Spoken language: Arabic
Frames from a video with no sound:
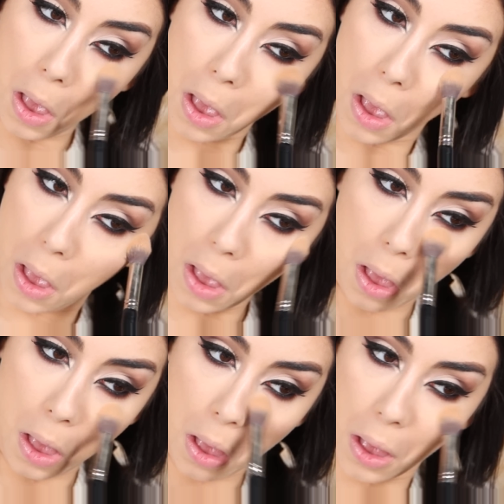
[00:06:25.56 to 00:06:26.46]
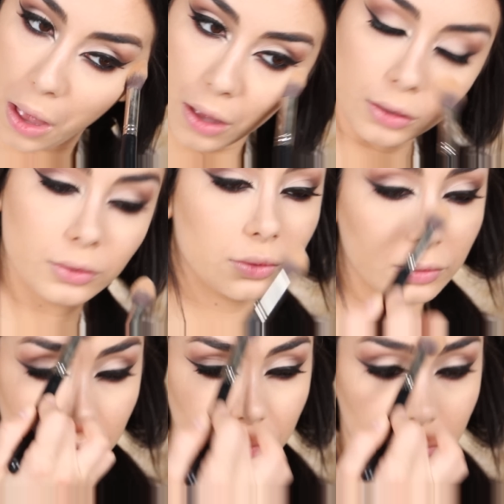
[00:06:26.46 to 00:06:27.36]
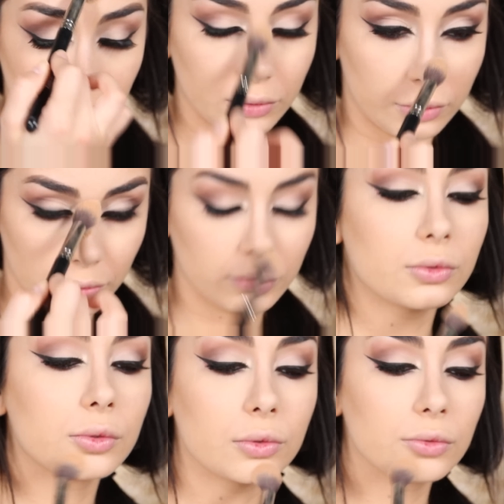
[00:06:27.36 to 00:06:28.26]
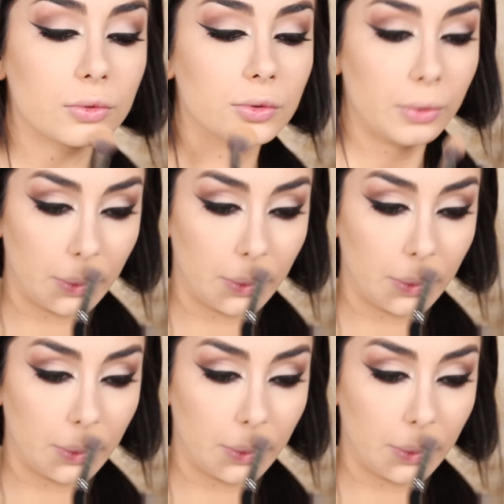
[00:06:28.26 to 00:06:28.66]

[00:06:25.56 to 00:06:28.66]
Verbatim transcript: بيفرلي هيلز وبفتح المناطق اللي بدي اياها تبرز بالوجه